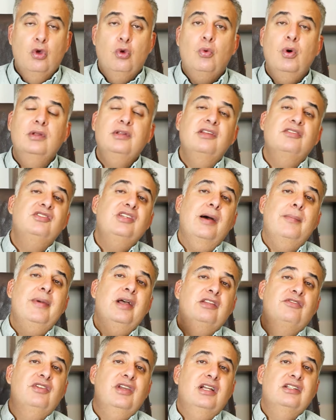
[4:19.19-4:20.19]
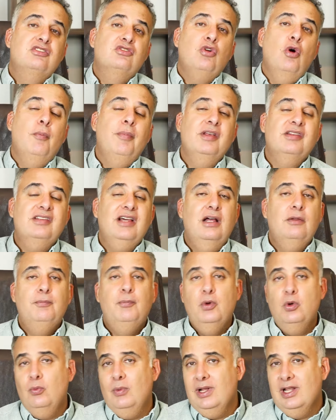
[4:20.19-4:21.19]
quando esse diabetes fica descompensado
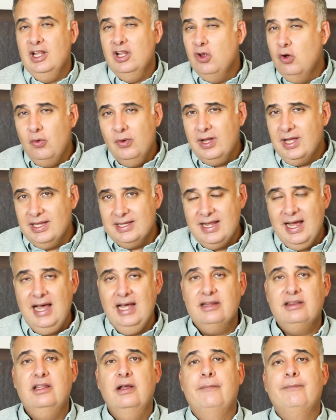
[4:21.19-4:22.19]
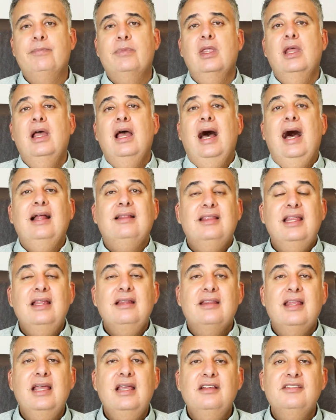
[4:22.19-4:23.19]
por uma longa data, a
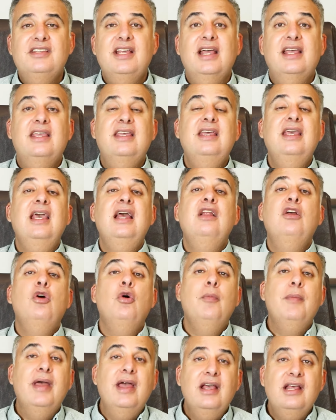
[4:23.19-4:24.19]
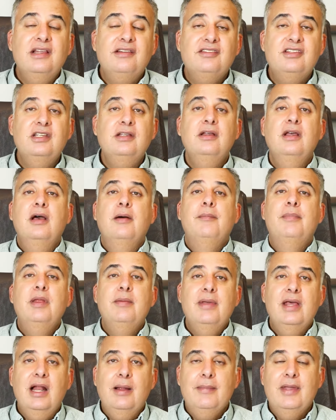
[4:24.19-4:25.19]
tendência é que ele comece,
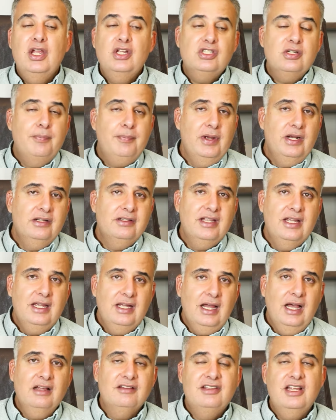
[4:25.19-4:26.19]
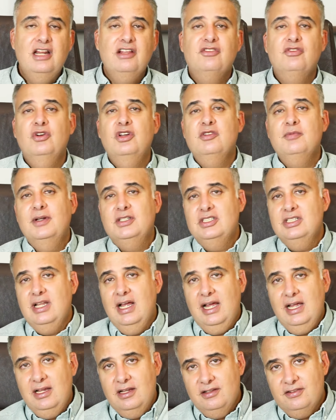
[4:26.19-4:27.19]
primeiramente, a perder as ereções
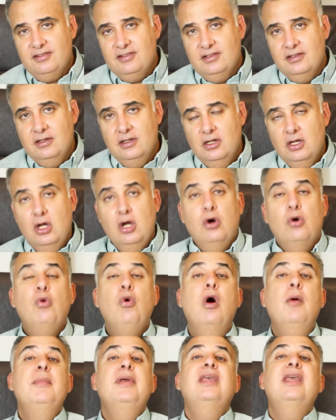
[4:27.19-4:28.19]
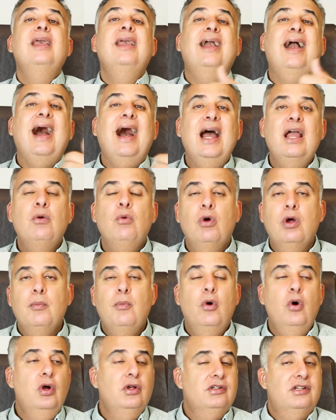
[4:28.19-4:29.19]
matinais. O homem que cai o
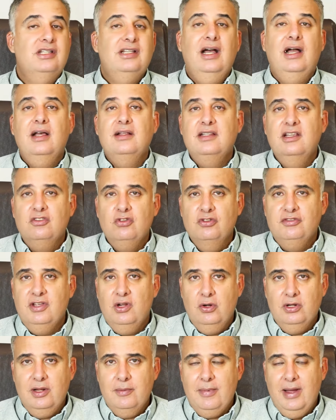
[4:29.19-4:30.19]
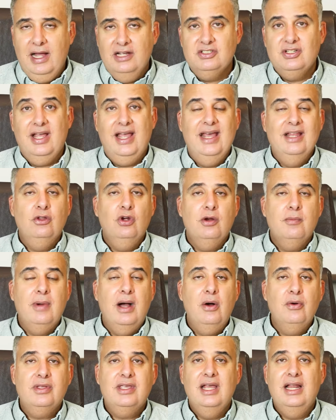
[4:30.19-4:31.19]
hormônio, que está com a testosterona baixa, é
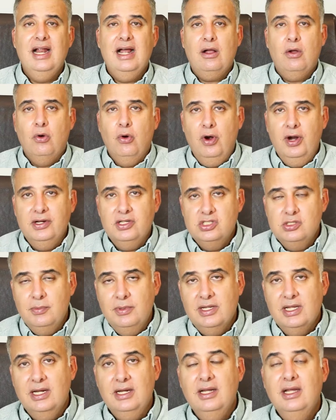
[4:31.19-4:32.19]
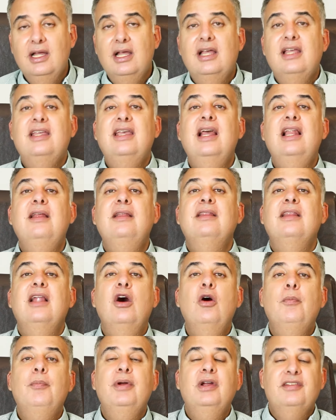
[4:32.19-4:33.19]
normal que ele acorde de manhã e ele
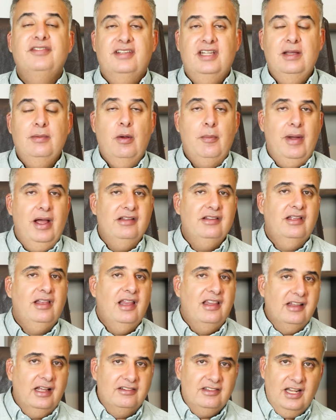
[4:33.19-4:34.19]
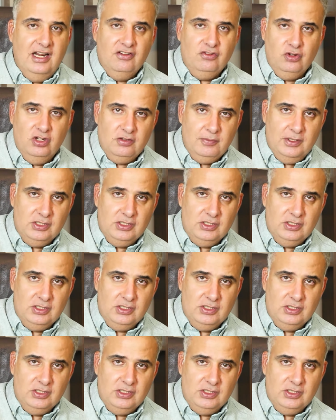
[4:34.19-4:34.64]
não perceba mais as ereções